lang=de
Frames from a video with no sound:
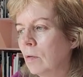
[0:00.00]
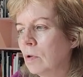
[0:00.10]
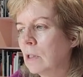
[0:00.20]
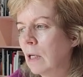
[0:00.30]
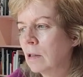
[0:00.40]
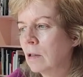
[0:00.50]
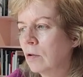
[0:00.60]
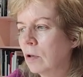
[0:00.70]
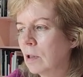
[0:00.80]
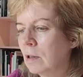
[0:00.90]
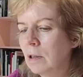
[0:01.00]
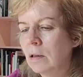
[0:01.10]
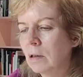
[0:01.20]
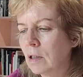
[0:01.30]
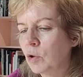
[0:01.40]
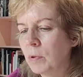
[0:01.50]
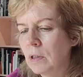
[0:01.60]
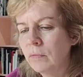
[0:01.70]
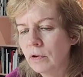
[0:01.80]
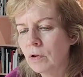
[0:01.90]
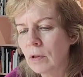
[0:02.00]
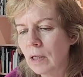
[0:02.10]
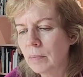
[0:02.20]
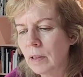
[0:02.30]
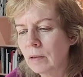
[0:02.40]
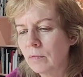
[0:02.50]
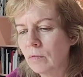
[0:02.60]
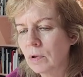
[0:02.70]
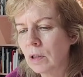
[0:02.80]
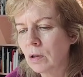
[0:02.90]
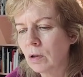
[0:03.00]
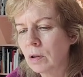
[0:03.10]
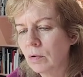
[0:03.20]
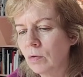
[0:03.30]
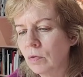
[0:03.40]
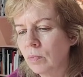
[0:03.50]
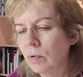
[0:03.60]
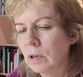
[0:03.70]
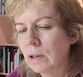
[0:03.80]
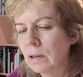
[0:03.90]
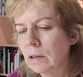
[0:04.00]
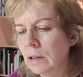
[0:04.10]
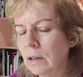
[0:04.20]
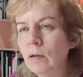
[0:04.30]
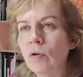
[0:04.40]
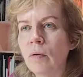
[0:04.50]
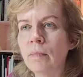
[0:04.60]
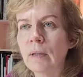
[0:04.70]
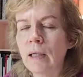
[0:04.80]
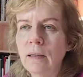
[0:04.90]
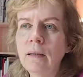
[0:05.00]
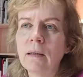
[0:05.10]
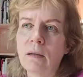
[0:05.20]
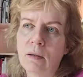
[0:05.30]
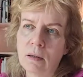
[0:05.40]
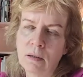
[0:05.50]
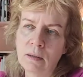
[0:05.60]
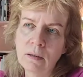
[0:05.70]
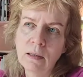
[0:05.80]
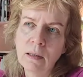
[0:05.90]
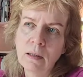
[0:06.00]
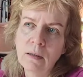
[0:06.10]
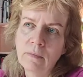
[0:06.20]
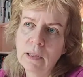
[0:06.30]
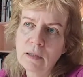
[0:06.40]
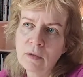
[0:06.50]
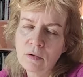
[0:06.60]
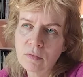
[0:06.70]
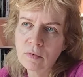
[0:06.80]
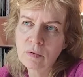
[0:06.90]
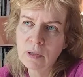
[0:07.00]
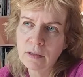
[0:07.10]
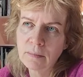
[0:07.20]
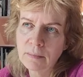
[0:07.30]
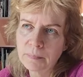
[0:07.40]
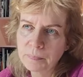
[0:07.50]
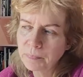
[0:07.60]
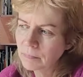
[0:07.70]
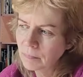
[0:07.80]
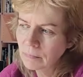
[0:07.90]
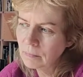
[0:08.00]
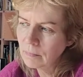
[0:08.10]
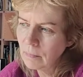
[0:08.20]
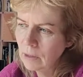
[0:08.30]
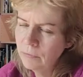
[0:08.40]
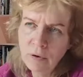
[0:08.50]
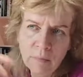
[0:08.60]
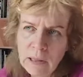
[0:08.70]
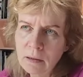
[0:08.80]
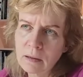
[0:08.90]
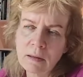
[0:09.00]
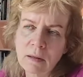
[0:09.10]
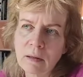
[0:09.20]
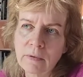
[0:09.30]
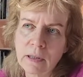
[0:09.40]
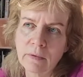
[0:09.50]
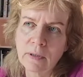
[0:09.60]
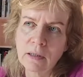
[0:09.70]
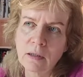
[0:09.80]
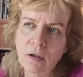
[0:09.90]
uns leisten können, an Dingen ganz spezifisch zu arbeiten, wo dann auch die Kulturpolitik nicht hinkommen kann, mhm. auch, ne? Mhm. weil es zu ähm, informiert ist in gewisser Weise